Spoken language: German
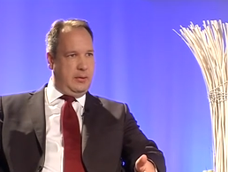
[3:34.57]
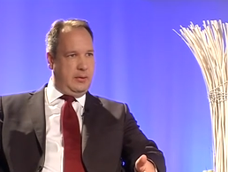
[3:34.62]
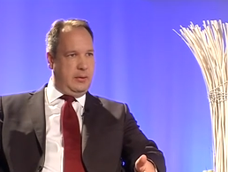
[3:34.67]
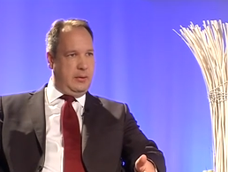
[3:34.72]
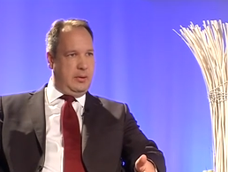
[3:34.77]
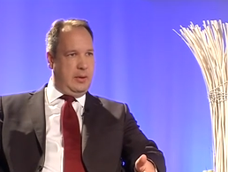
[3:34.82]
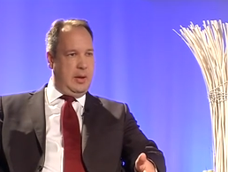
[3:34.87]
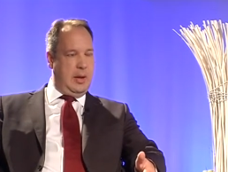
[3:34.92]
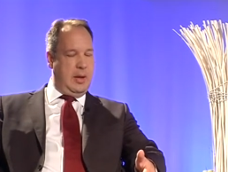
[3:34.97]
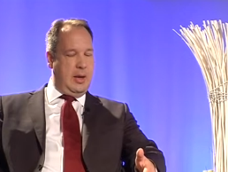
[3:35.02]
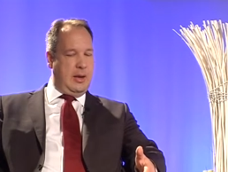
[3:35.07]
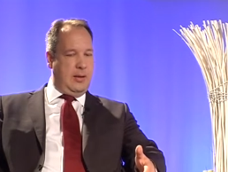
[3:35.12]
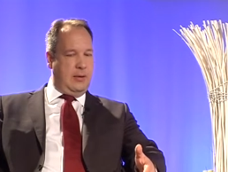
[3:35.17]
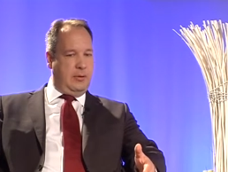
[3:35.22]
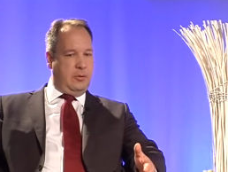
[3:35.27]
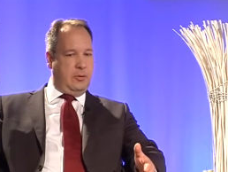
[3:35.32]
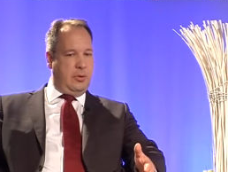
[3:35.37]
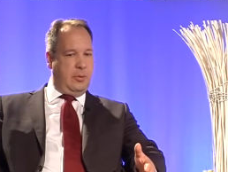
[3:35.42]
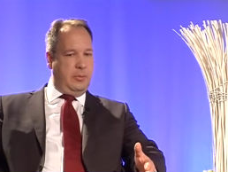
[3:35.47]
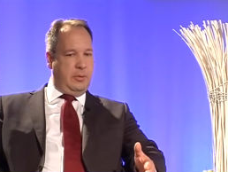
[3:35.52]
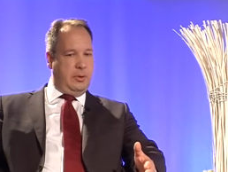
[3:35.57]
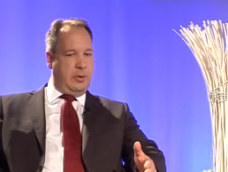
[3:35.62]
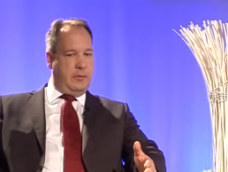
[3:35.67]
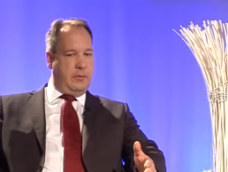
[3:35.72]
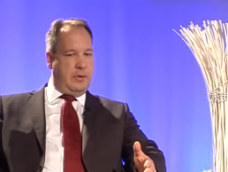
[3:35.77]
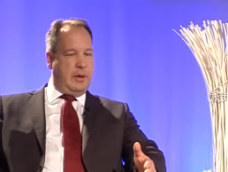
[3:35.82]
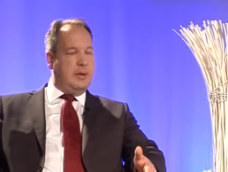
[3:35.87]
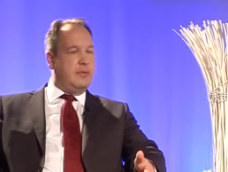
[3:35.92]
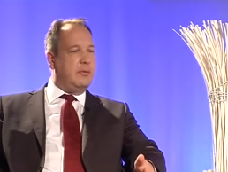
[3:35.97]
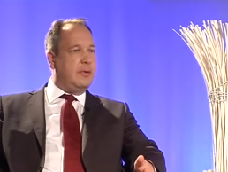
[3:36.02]
sondern es kommt
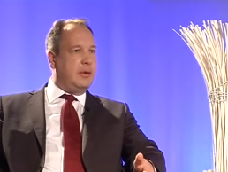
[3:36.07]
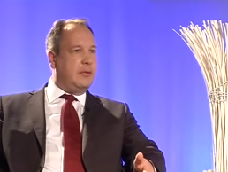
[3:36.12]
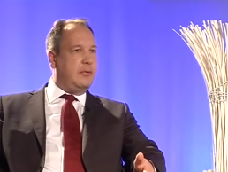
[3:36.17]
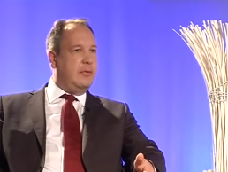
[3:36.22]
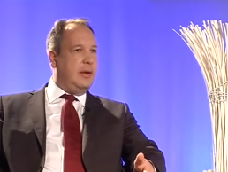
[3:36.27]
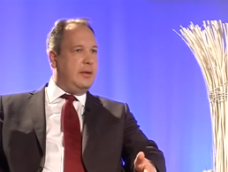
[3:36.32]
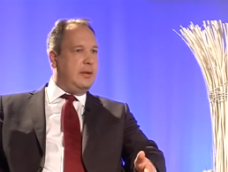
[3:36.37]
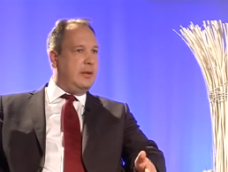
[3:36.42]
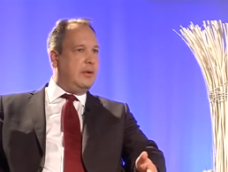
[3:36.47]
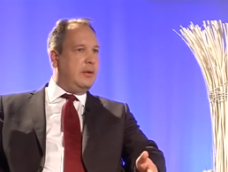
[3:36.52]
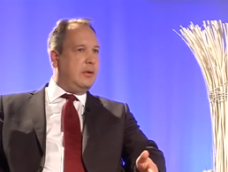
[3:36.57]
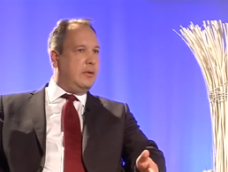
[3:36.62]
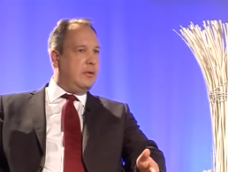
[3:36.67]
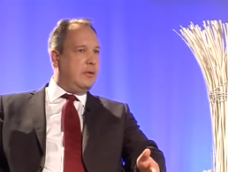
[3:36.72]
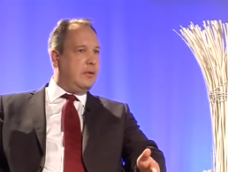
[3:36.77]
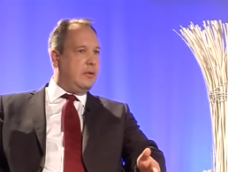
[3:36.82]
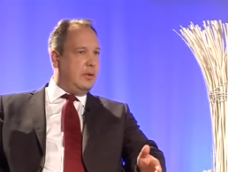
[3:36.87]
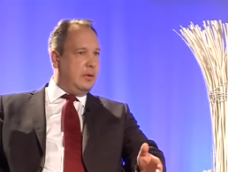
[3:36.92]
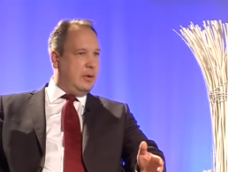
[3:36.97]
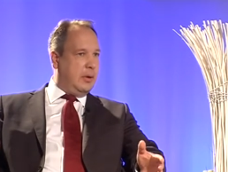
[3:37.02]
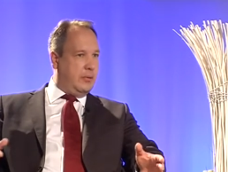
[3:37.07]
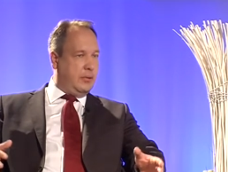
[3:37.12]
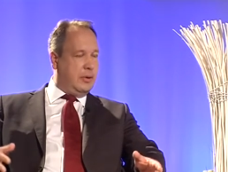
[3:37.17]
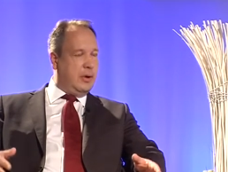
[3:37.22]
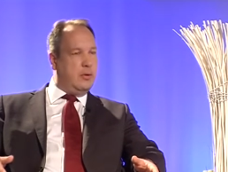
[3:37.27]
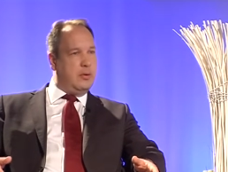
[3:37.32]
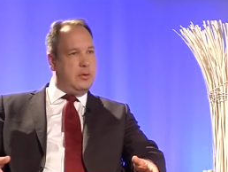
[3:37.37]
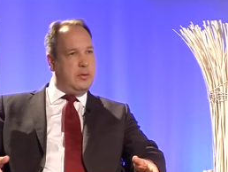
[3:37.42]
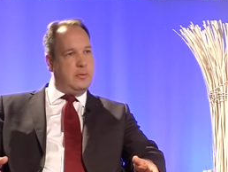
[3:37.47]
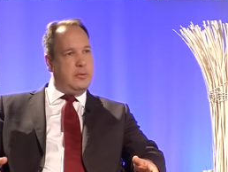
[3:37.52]
darauf an, was wäre denn aus der
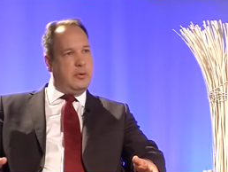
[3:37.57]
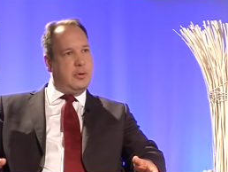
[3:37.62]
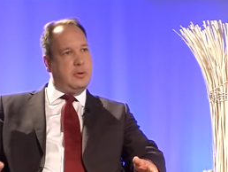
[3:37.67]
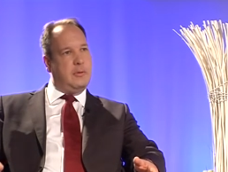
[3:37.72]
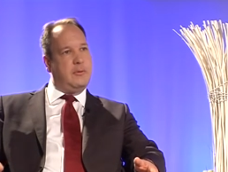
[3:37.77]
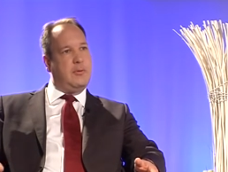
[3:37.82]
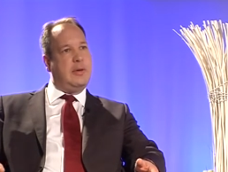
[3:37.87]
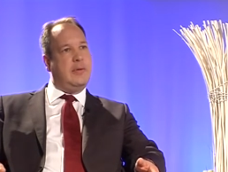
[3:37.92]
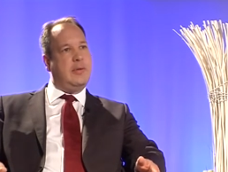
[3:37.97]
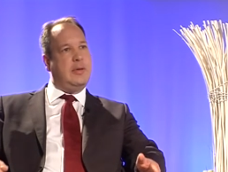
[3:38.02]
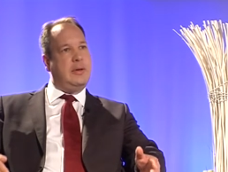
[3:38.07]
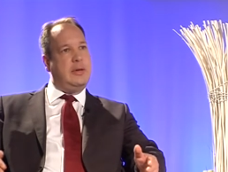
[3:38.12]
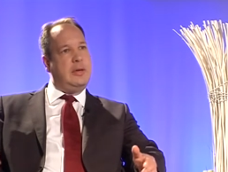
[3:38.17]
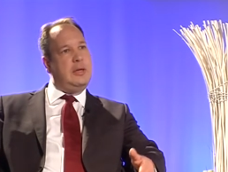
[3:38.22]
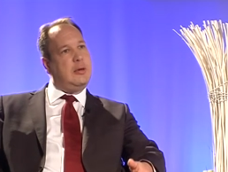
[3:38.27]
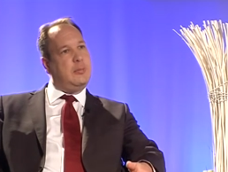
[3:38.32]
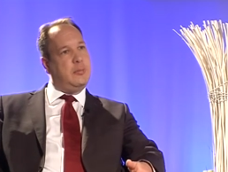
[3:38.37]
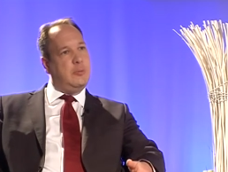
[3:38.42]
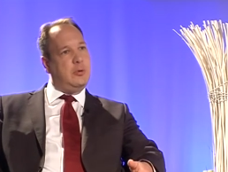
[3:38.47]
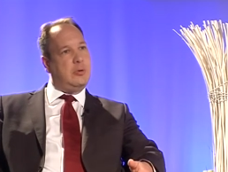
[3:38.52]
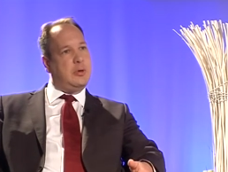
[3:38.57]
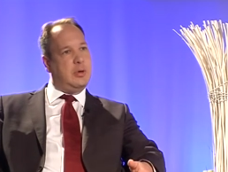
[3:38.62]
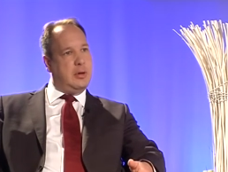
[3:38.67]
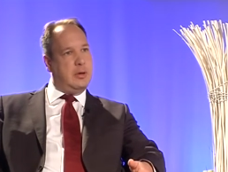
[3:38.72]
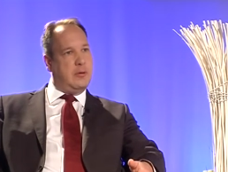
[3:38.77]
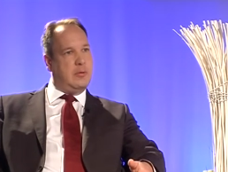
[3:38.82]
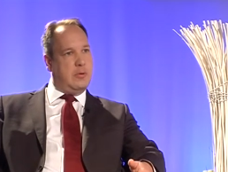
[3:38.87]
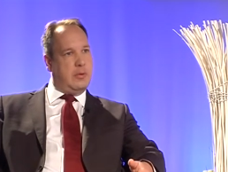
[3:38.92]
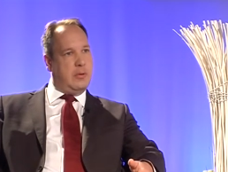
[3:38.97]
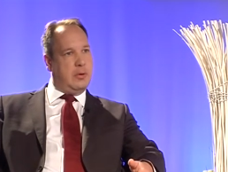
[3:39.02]
Frau geworden, wenn sie nicht Mutter
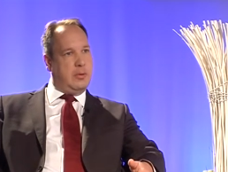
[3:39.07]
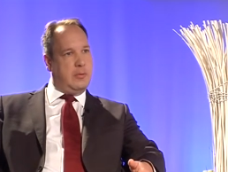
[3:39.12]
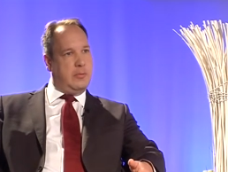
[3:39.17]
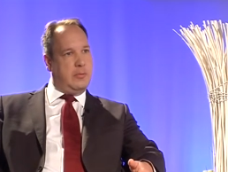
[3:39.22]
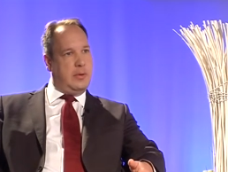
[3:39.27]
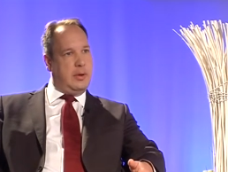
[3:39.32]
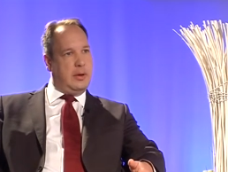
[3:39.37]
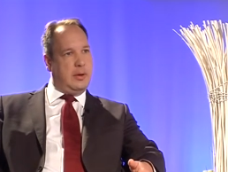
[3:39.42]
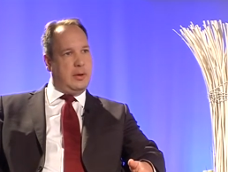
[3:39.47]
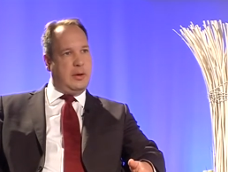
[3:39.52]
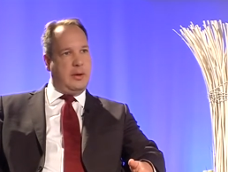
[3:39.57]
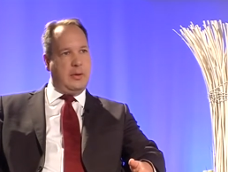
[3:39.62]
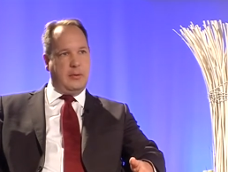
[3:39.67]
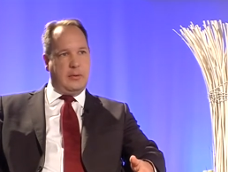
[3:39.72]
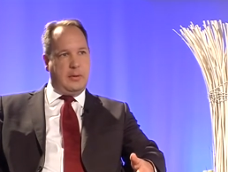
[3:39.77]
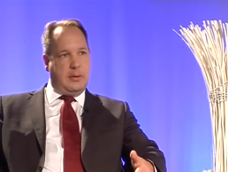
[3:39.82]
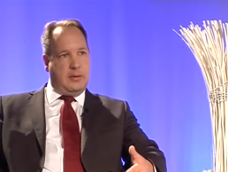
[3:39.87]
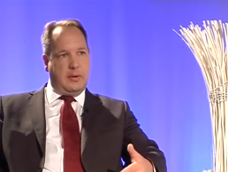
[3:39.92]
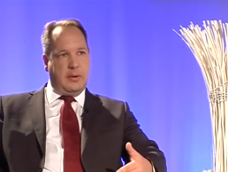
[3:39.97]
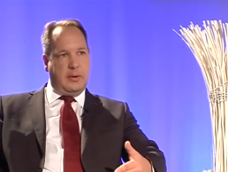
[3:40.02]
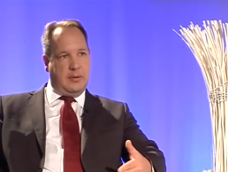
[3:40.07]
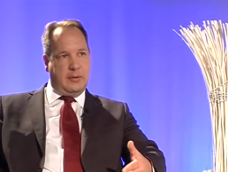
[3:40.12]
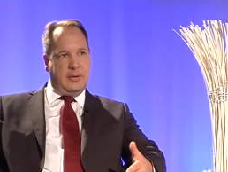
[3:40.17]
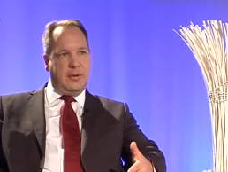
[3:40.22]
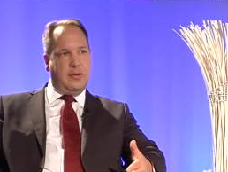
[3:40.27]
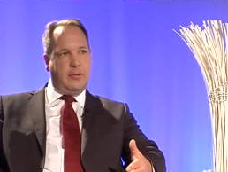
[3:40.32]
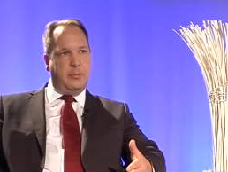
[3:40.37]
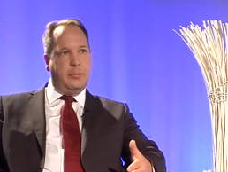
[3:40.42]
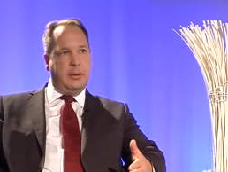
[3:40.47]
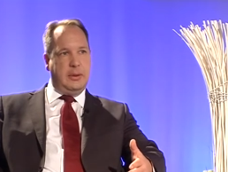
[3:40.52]
geworden wäre. Also das heißt,
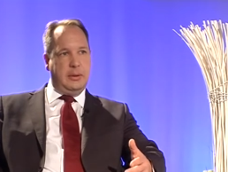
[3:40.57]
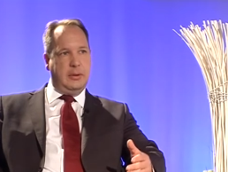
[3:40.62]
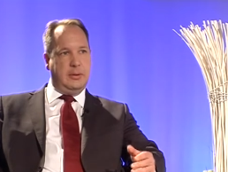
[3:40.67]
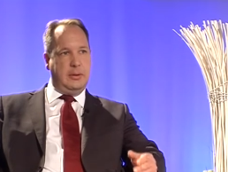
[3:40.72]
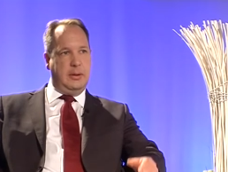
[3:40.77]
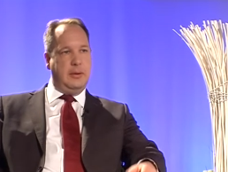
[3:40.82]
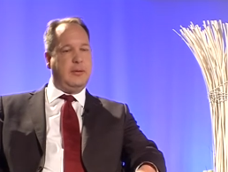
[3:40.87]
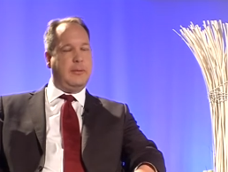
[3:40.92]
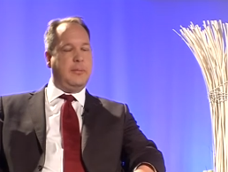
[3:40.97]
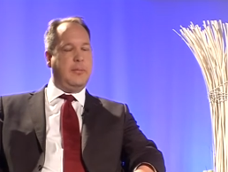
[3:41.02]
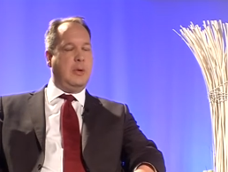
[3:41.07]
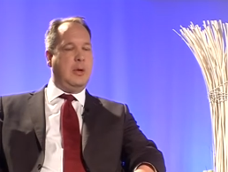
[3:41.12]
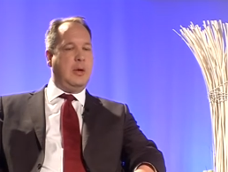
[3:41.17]
das bringt nichts.